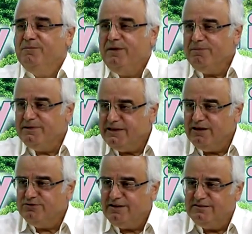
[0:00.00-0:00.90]
Pekmez en
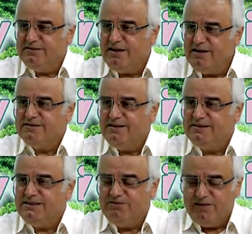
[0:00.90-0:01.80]
güzel insana nasıl
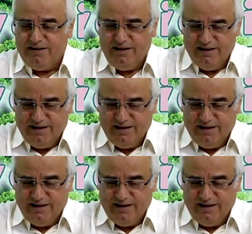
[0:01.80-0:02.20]
lezzet verir?